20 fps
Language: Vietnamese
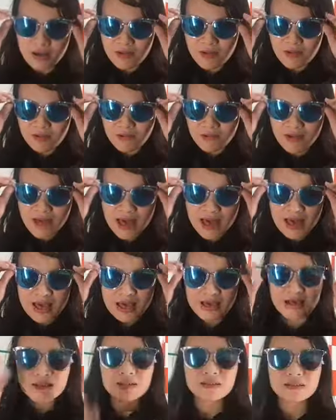
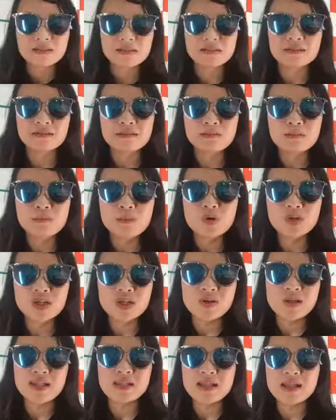Và một triệu
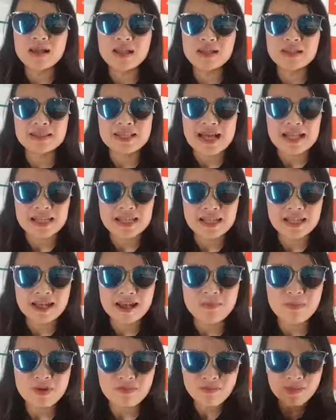đấy rất là giá trị đấy
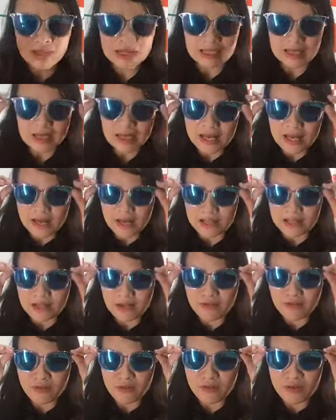ạ, bởi vì là tất cả các
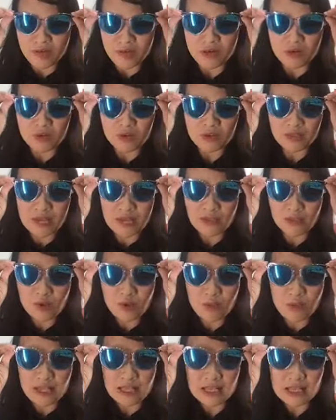sản phẩm kính tại
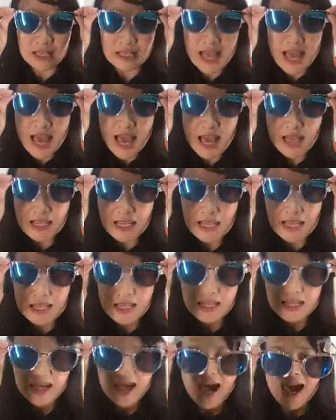shop là chính hãng nhá,
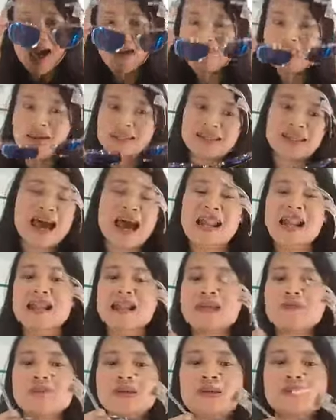chính hãng và giá là
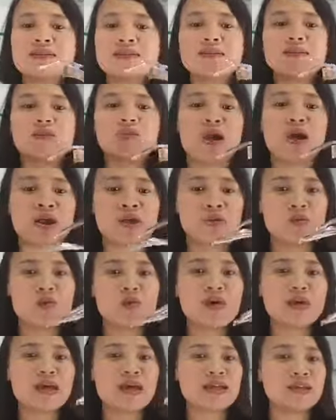niêm yết trên toàn
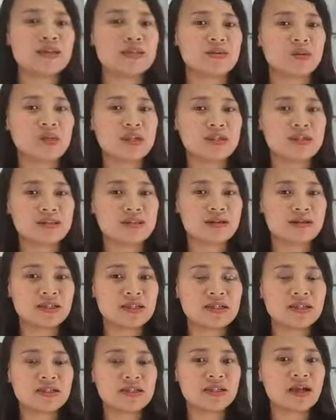quốc. Các anh chị có thể search
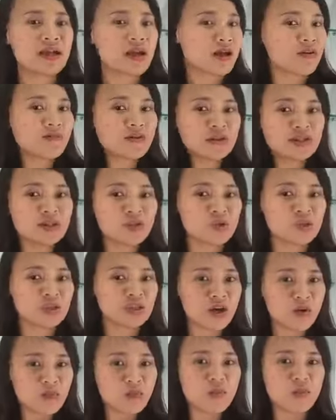trên tất cả các phương tiện truyền
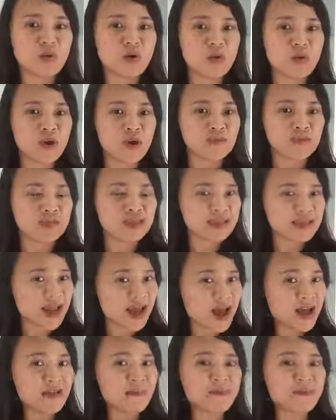thông gồm có website,